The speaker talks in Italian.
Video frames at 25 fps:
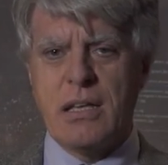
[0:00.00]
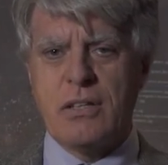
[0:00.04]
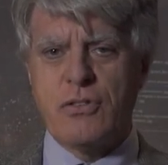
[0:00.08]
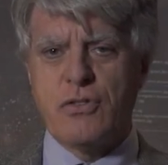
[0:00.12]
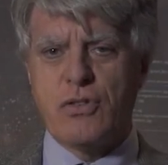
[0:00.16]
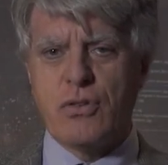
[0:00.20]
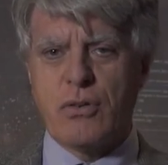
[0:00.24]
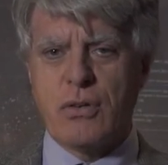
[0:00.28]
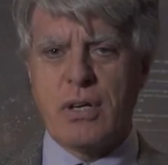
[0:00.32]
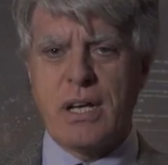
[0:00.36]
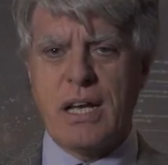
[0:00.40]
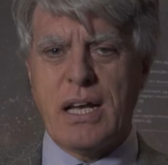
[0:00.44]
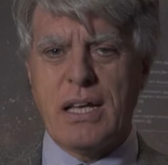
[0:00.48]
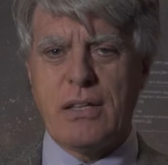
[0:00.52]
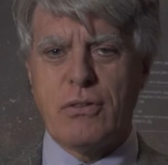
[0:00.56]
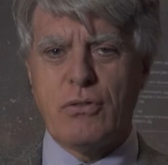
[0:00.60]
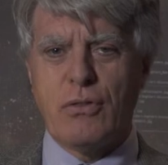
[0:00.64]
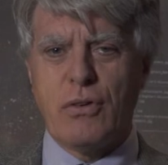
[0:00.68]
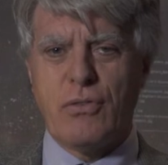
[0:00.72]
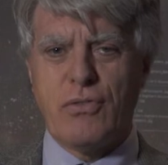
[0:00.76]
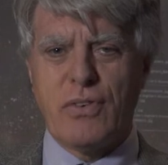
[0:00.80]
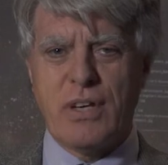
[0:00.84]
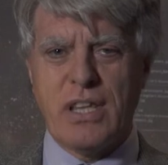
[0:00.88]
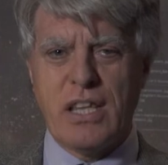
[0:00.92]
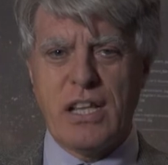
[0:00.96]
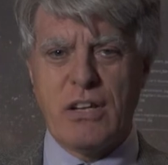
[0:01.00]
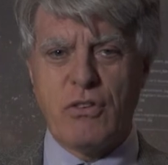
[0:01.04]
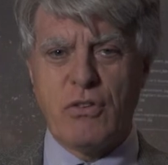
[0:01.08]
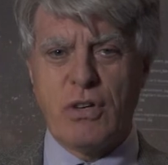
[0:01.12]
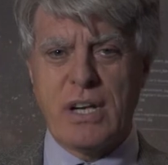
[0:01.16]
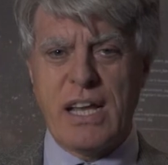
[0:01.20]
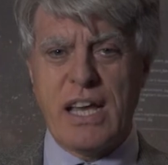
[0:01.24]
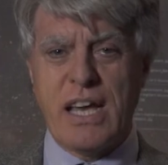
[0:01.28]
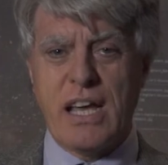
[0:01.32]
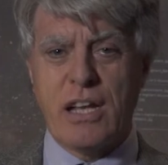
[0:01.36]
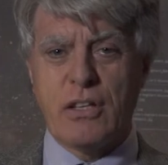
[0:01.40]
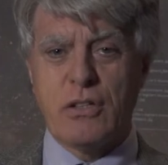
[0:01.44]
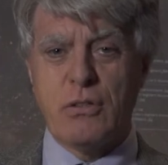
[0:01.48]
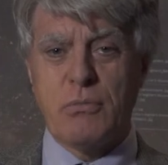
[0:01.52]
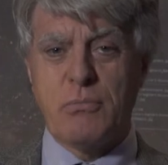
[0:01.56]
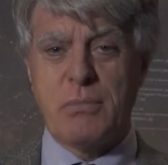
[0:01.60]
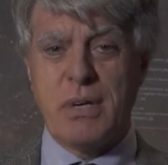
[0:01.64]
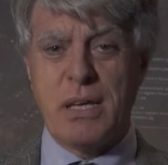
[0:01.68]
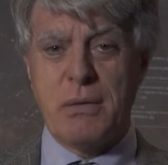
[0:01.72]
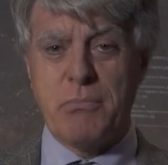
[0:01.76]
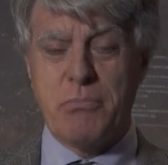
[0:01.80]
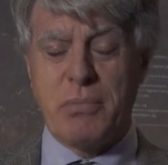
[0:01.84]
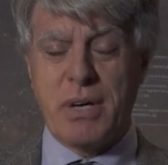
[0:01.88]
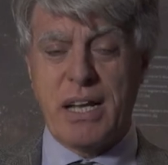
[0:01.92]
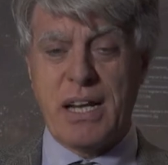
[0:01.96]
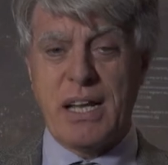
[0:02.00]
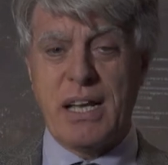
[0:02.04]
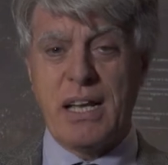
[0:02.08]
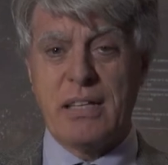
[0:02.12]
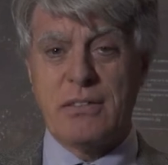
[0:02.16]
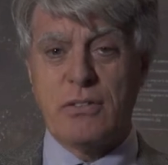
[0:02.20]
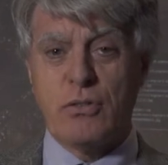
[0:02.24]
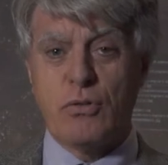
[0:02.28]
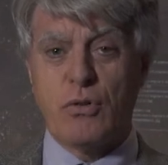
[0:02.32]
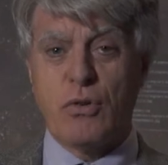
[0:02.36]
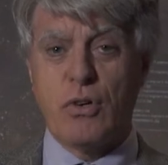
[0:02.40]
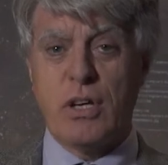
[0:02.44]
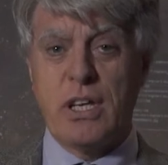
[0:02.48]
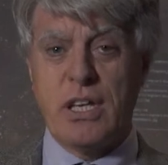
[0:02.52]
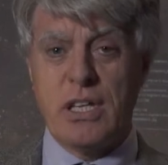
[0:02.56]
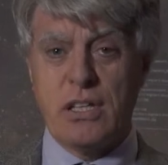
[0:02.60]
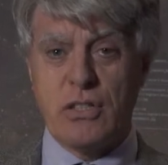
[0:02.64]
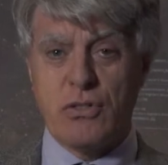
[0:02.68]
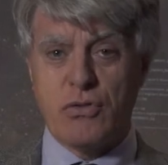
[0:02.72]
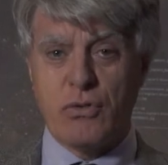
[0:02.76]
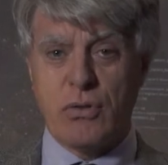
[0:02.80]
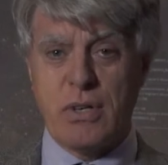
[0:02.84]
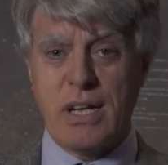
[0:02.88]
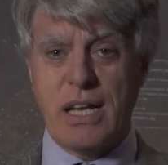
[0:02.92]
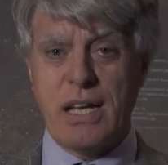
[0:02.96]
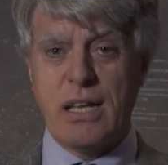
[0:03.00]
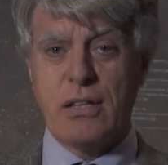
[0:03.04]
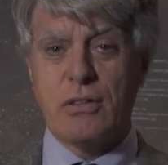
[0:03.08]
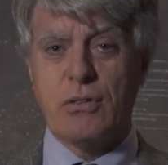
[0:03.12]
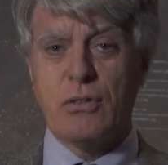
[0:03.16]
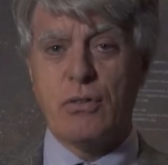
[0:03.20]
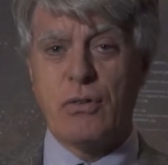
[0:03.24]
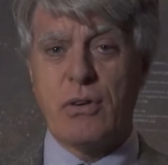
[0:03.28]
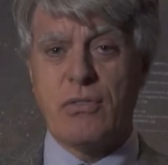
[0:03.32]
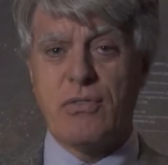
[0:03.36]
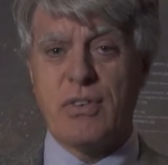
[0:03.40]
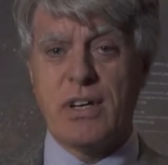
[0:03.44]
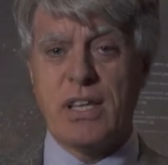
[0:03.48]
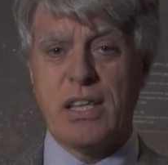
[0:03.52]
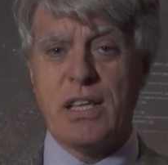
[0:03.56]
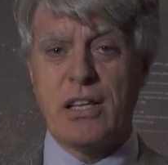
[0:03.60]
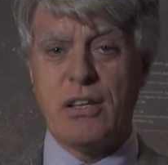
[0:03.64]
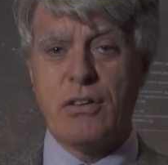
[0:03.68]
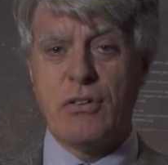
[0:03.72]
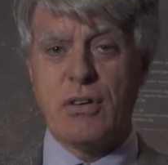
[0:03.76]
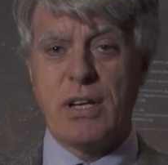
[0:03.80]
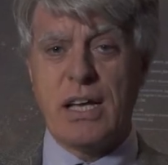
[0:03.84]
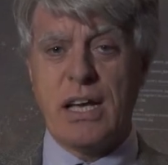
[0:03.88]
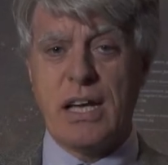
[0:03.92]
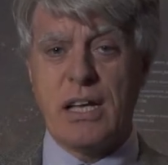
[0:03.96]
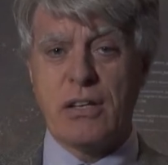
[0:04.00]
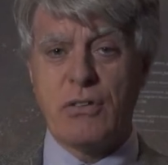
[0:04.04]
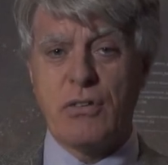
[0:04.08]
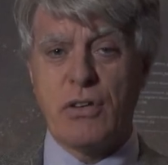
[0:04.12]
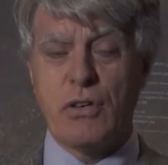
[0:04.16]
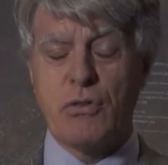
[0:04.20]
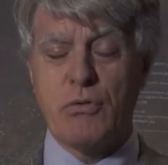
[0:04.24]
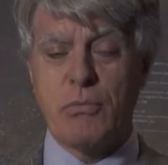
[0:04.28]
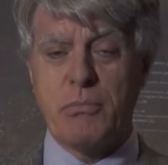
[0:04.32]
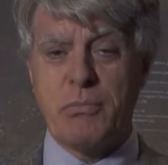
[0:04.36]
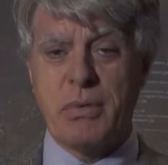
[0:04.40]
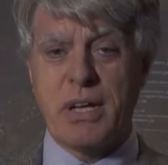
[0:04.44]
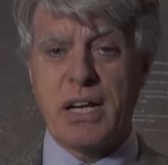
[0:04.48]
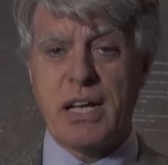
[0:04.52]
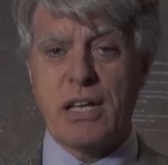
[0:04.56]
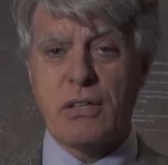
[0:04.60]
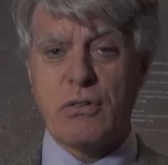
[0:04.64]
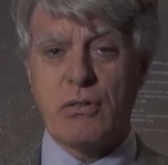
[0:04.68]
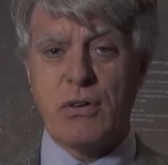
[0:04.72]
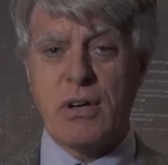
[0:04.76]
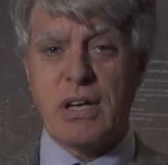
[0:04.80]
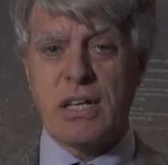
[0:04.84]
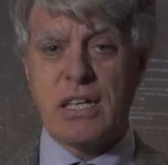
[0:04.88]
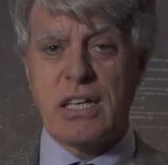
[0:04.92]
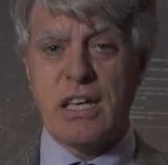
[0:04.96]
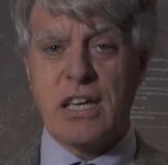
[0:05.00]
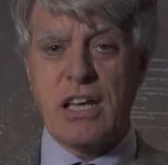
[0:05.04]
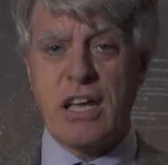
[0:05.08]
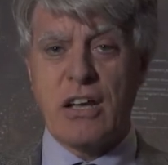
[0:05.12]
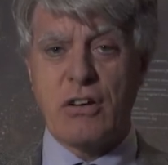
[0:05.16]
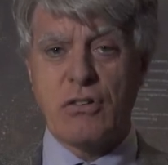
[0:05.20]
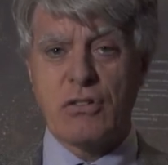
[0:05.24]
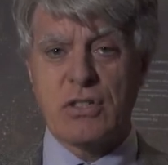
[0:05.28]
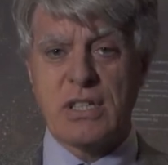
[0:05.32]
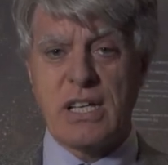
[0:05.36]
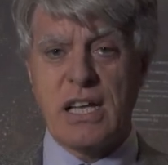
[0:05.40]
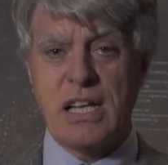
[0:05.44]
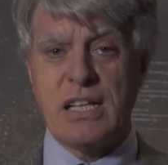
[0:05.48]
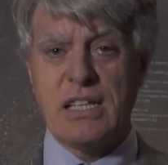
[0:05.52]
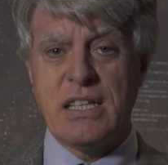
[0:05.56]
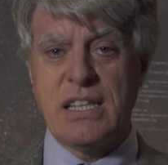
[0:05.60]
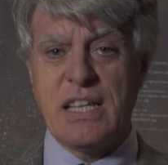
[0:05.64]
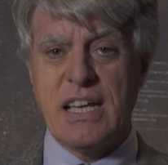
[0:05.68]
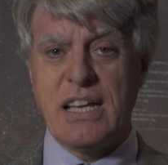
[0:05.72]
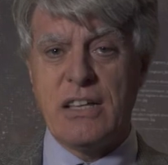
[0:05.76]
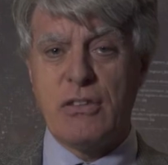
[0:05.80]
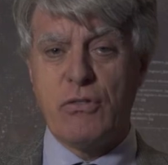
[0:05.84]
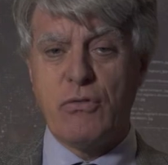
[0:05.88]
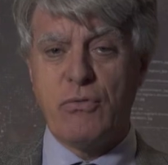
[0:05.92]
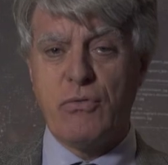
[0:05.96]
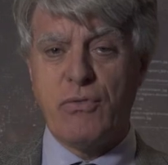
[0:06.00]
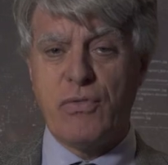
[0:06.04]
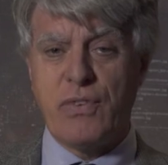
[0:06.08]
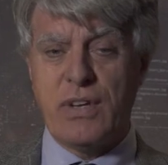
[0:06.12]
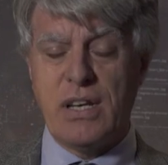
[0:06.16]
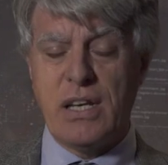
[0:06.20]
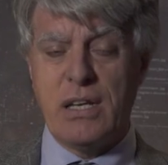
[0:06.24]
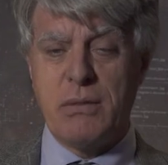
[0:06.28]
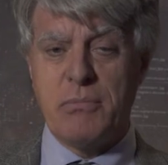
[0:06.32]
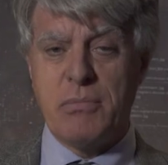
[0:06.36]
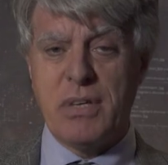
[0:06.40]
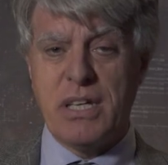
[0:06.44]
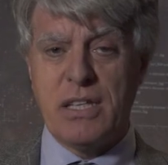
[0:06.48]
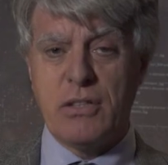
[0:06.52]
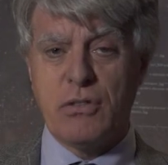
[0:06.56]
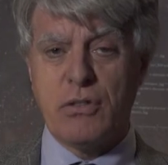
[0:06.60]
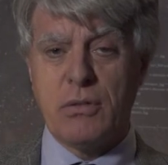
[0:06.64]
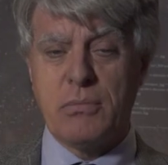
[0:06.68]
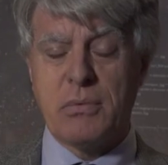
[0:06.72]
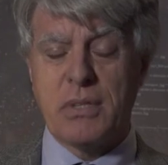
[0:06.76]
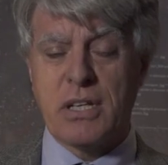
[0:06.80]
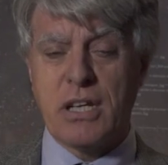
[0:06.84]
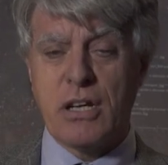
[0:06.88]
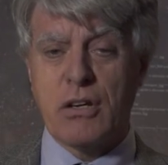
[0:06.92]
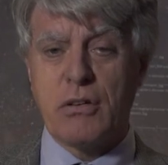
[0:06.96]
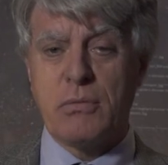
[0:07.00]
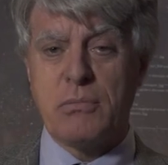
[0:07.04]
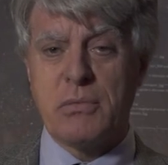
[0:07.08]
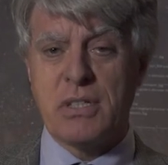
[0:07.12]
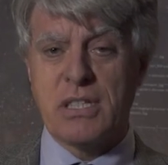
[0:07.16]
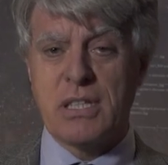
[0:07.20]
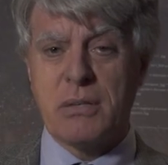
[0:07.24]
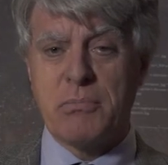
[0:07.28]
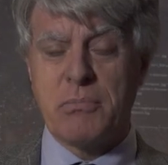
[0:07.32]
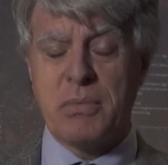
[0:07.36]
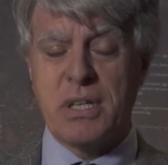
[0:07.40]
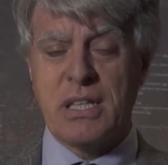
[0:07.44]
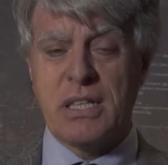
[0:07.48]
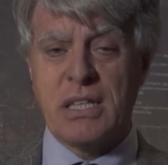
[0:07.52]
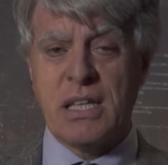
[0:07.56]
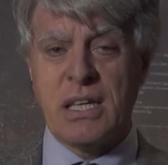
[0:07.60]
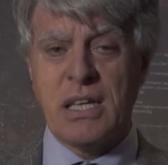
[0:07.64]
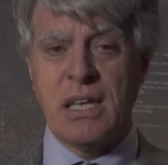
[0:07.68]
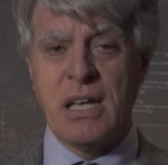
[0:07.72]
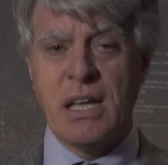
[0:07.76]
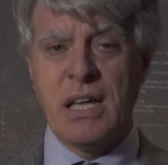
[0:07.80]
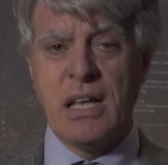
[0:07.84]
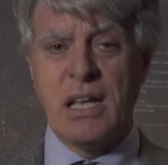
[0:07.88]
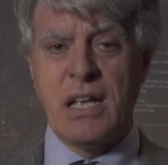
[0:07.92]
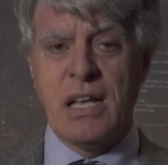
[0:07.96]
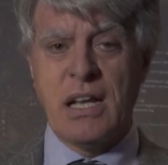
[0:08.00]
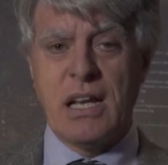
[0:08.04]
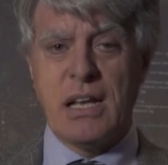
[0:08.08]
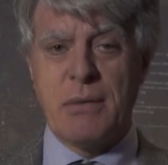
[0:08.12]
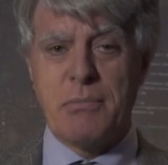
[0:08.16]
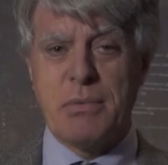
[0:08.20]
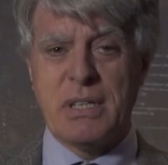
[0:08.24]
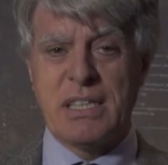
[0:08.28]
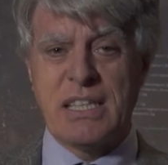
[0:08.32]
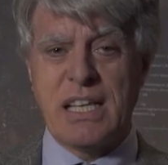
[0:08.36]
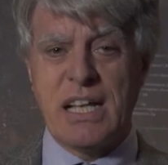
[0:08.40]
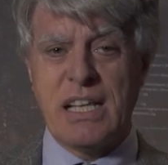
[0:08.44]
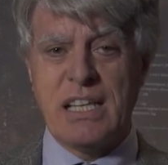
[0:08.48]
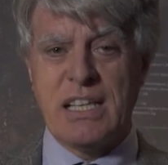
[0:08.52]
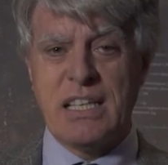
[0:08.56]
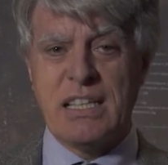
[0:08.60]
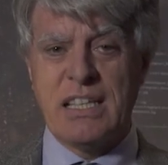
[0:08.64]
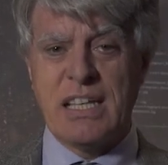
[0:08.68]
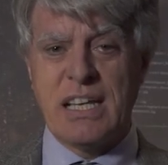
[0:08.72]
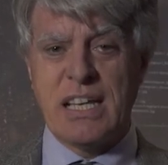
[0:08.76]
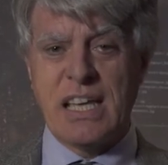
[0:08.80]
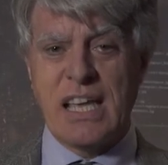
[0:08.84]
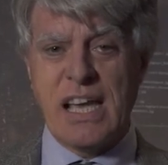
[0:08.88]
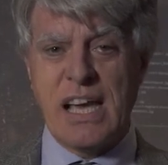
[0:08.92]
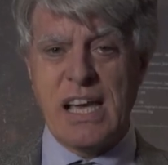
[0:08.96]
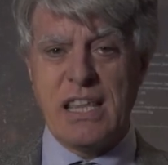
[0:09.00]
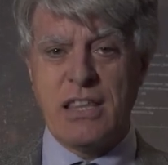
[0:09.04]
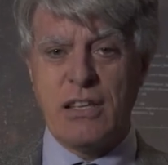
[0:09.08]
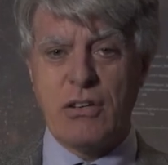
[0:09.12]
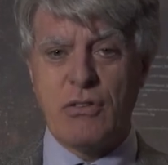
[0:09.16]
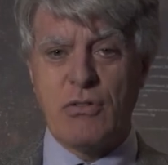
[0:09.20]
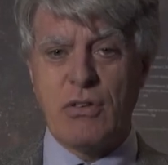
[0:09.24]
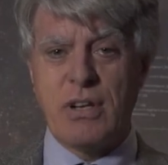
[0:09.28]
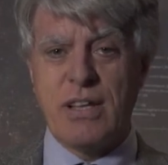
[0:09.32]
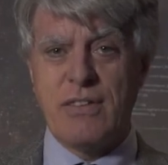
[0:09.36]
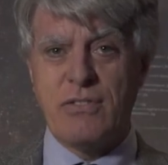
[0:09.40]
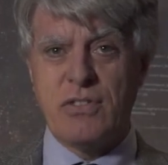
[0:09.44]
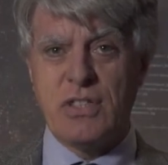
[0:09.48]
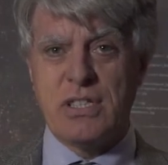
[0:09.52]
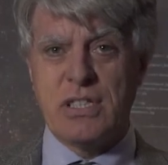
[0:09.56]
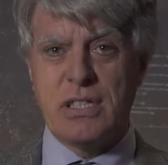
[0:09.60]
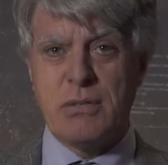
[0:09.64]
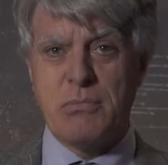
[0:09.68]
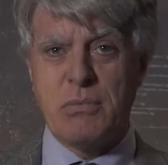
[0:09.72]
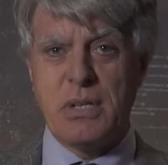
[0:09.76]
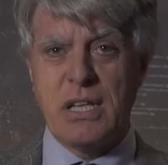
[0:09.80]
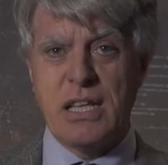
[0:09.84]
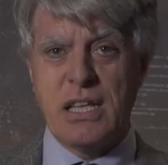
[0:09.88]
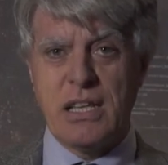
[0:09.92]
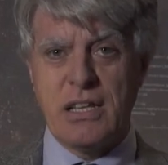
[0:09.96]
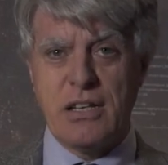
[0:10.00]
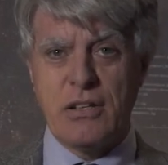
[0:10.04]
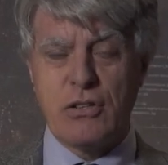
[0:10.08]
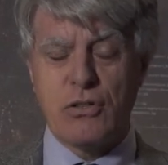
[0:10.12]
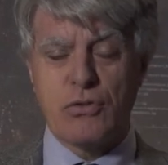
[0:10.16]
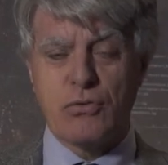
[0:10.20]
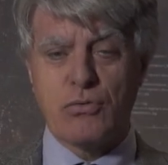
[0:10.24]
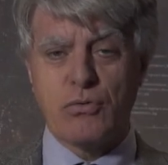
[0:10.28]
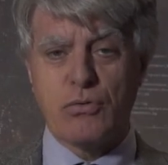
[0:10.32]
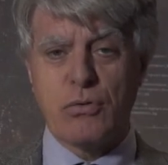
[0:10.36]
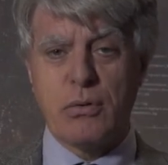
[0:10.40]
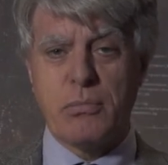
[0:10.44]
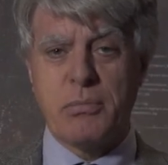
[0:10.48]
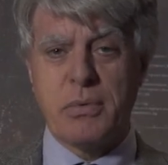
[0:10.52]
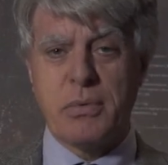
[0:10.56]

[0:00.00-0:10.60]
giocando a fare Leonardo, ma imparando e giocando a fare Leonardo, hanno imparato anche che cos'è l'idea di un fallimento, perché come sapete la battaglia di Anghiadi non è visibile da nessuno